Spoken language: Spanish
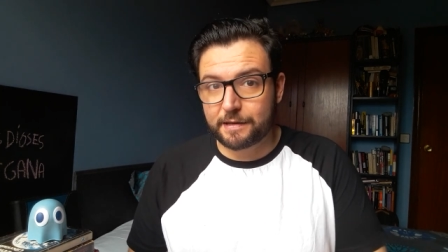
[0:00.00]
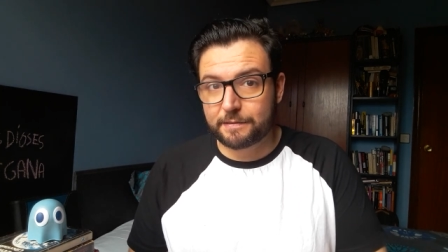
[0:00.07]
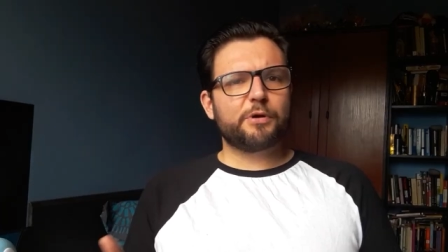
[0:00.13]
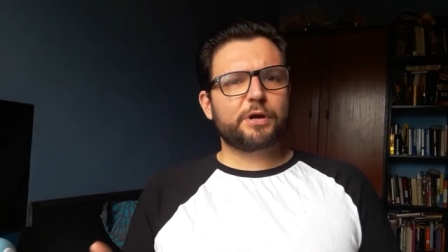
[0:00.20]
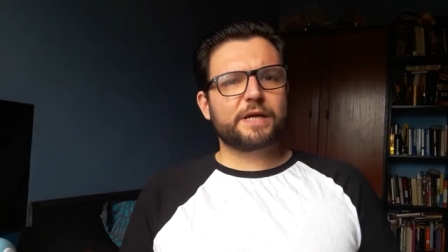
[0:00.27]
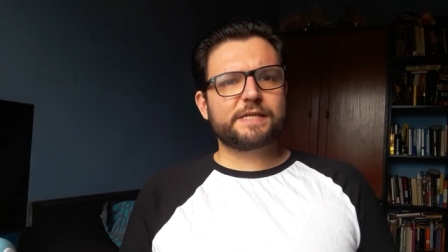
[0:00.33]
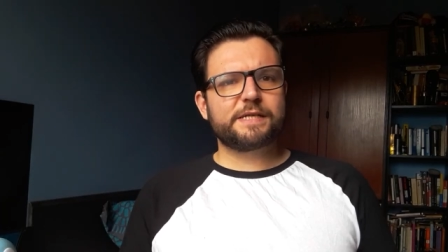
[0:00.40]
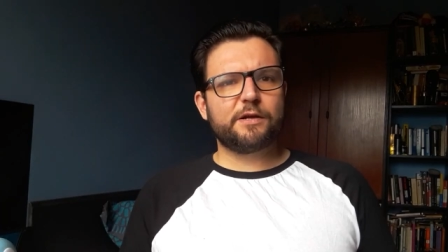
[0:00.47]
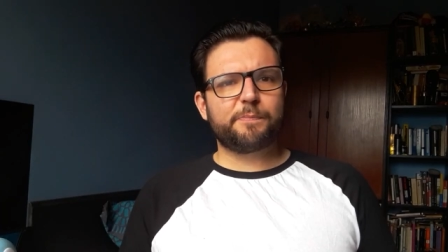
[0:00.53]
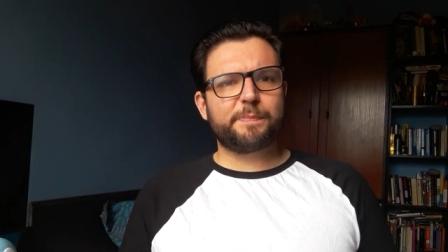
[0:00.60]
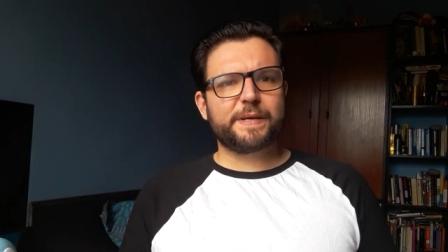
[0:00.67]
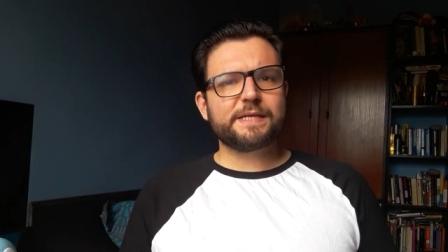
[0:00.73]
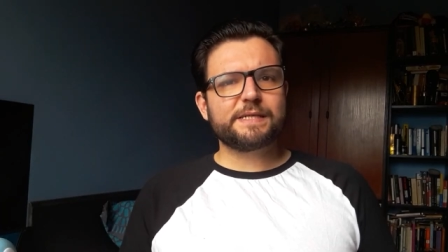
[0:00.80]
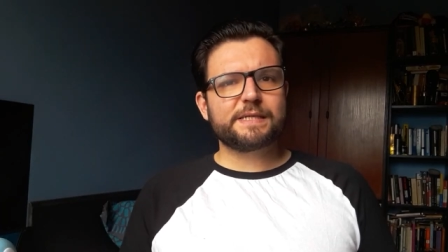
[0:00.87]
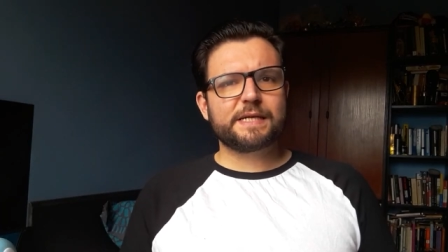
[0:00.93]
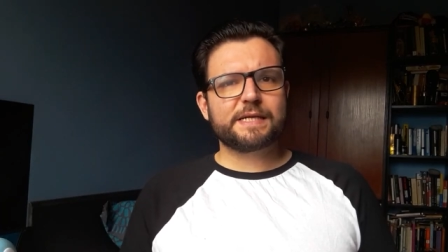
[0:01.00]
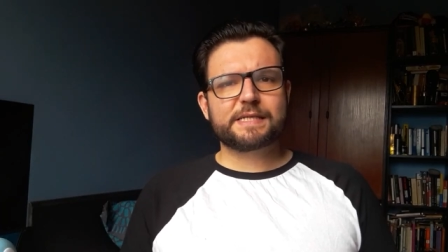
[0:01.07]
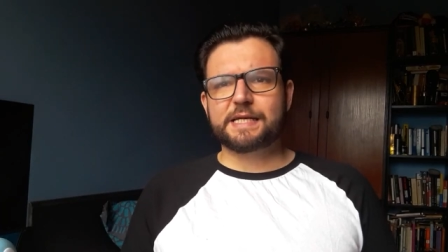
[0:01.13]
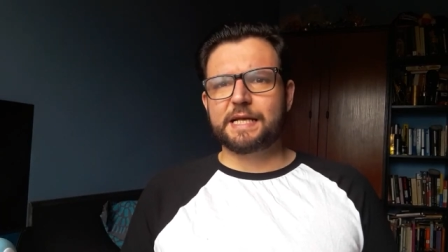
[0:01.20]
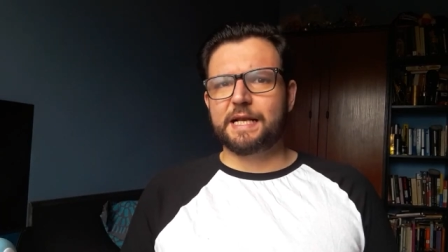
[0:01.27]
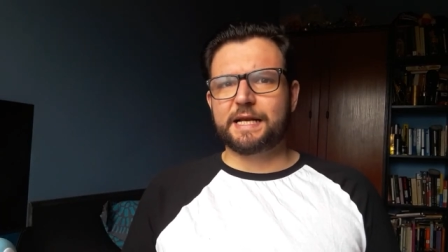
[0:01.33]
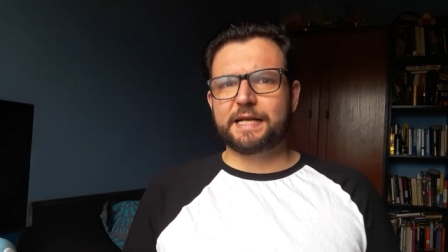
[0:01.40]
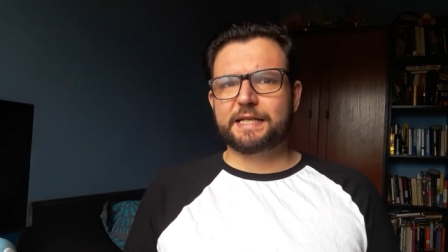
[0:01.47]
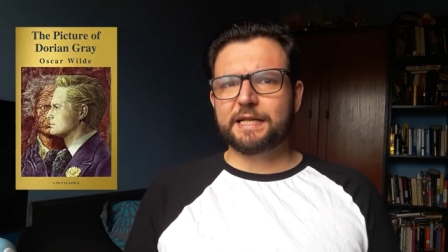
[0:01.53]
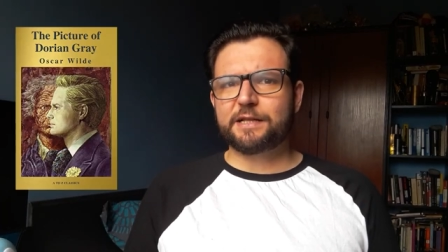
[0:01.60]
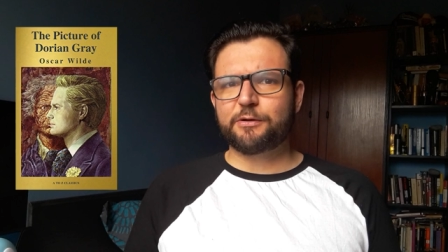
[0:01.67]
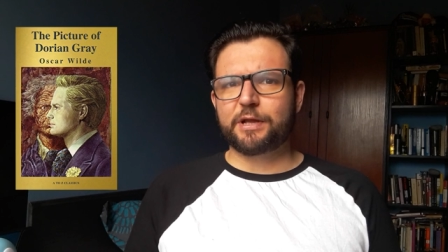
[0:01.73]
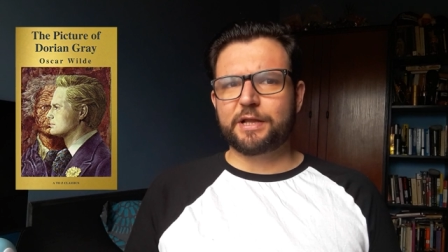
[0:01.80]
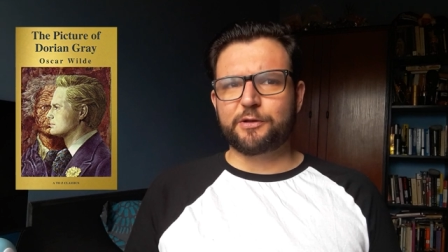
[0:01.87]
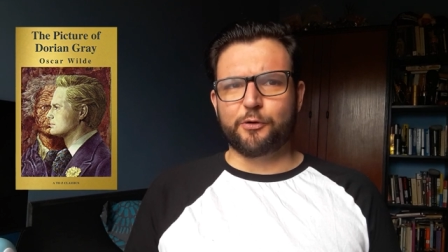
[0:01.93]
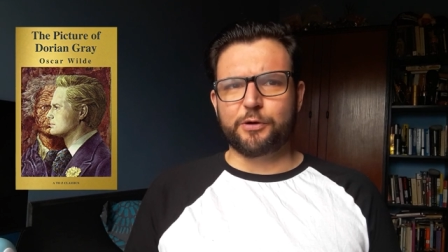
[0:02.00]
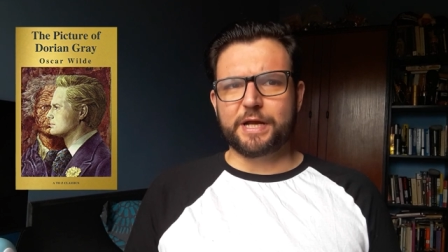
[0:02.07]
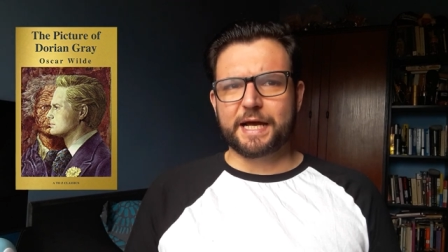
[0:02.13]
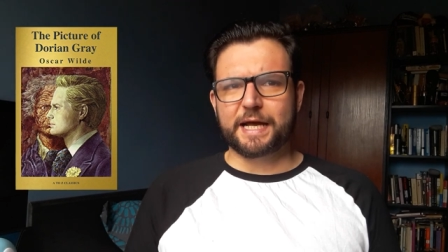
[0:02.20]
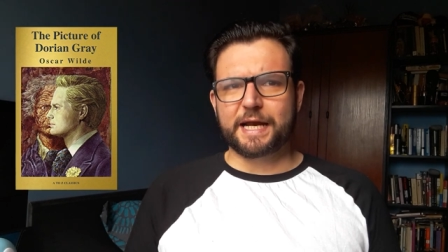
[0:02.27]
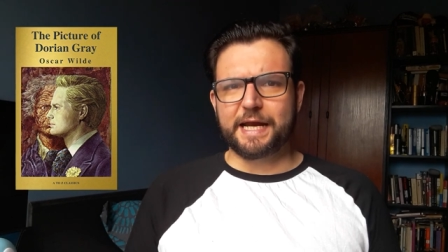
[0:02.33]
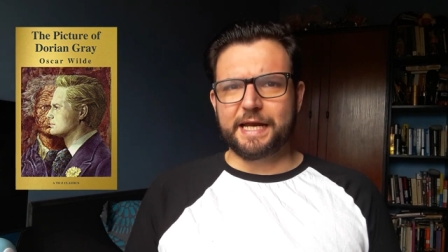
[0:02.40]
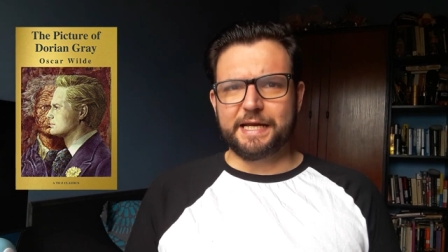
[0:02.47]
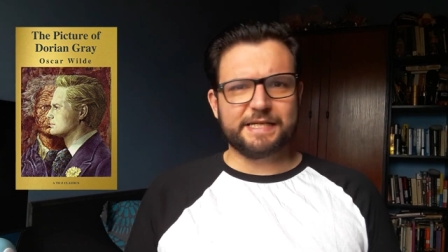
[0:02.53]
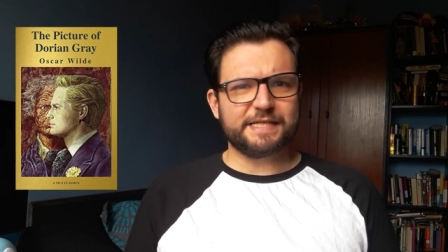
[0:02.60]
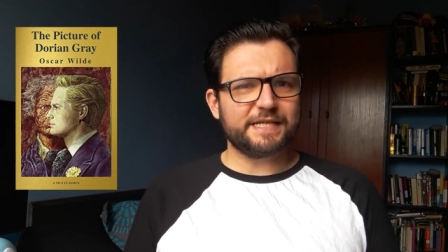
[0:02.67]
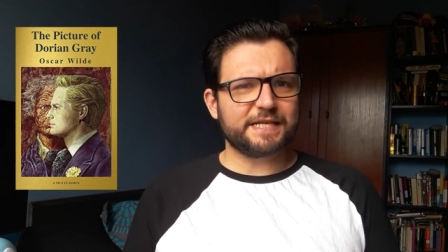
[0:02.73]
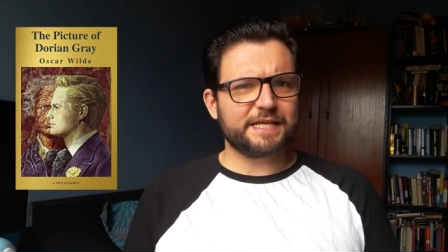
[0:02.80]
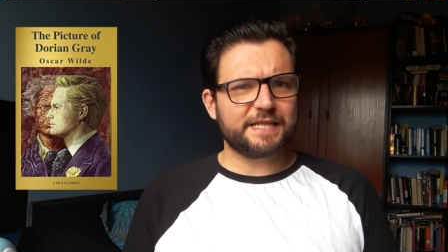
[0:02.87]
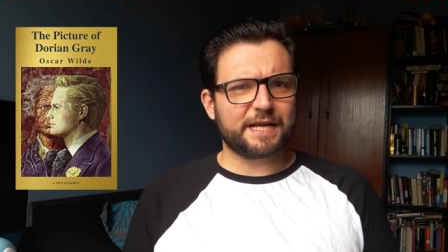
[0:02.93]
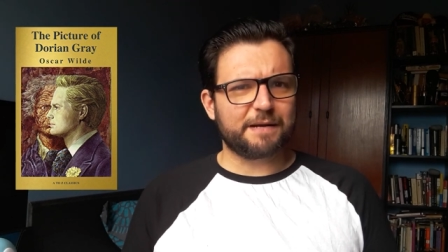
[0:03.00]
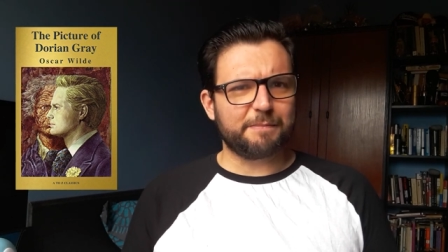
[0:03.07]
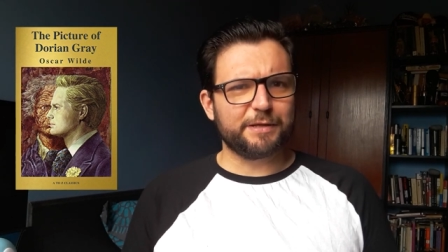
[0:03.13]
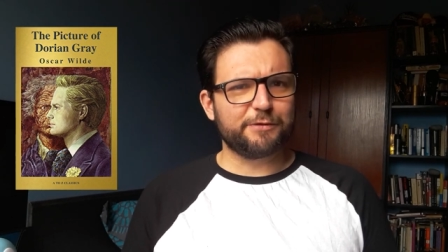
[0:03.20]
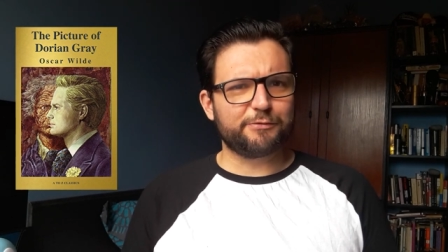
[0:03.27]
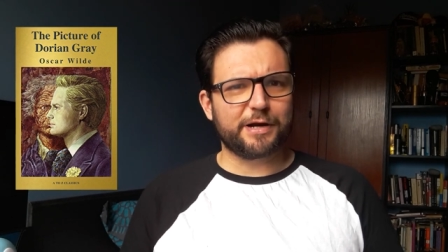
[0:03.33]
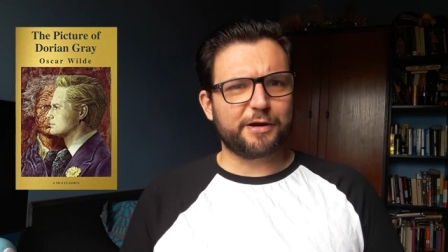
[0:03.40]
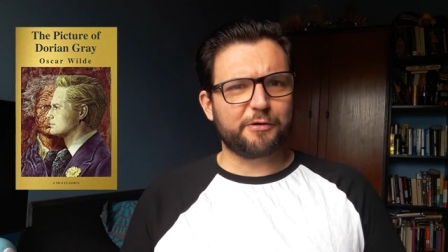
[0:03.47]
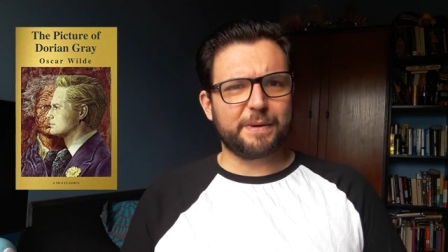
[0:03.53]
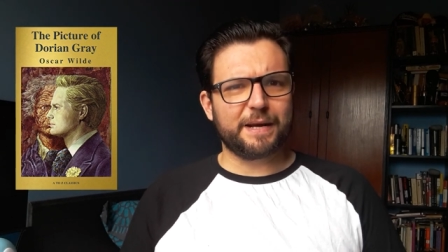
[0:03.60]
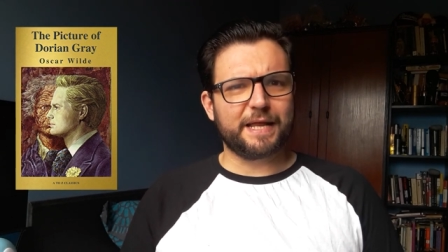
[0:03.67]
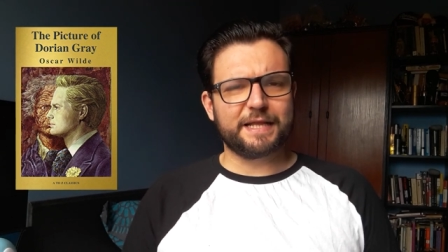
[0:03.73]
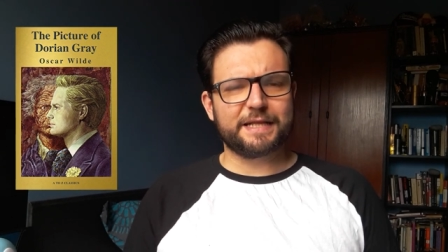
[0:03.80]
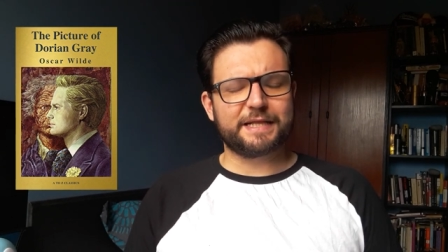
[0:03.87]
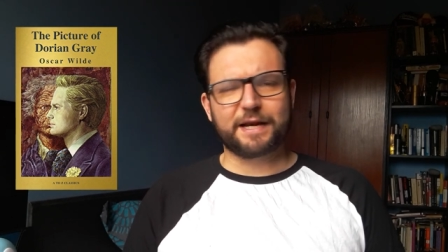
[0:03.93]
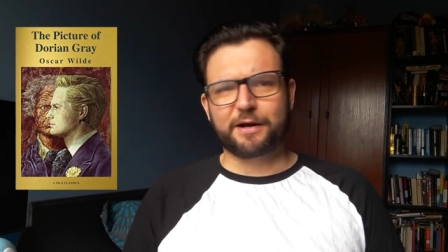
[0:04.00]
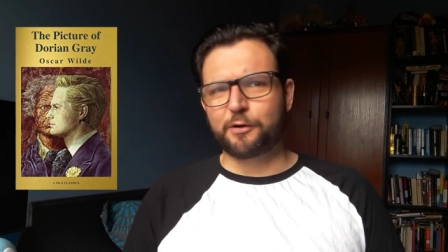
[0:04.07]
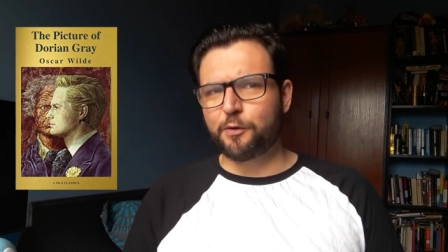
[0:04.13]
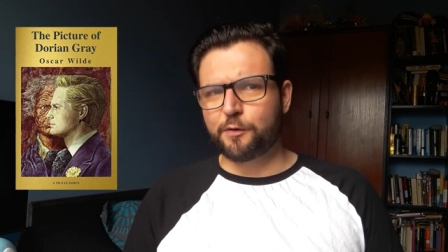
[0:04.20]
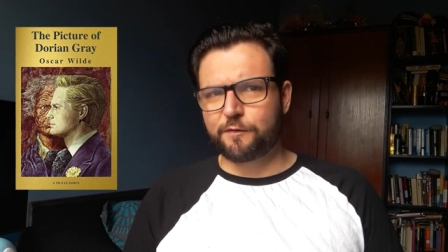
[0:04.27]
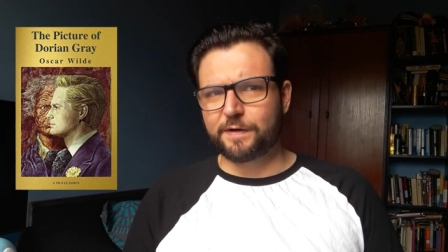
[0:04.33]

Porque si lo piensas, el retrato de Dorian Gray es esencialmente una novela de terror